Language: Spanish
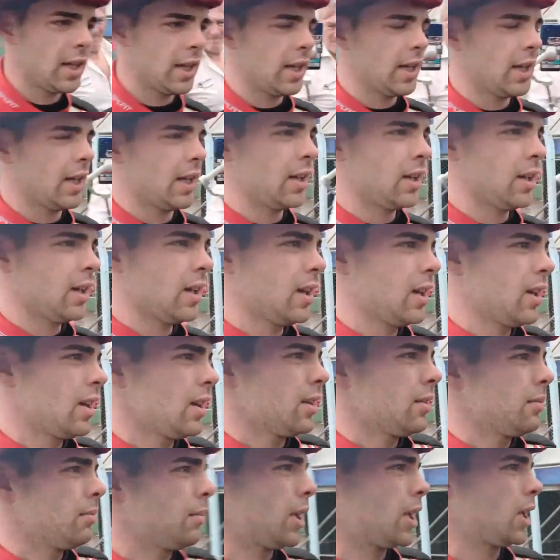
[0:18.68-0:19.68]
Eh,
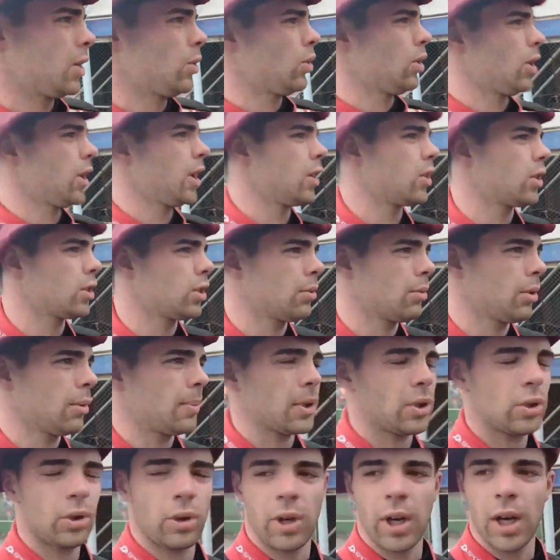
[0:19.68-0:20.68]
me equivoqué
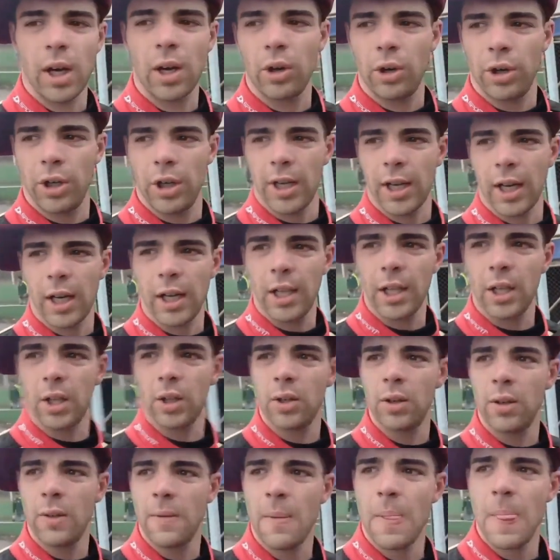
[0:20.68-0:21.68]
cuando me pasó Jaco y
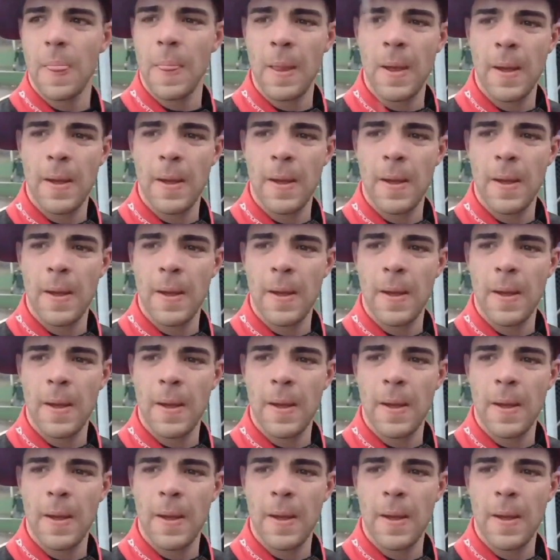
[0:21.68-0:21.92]
Carlito.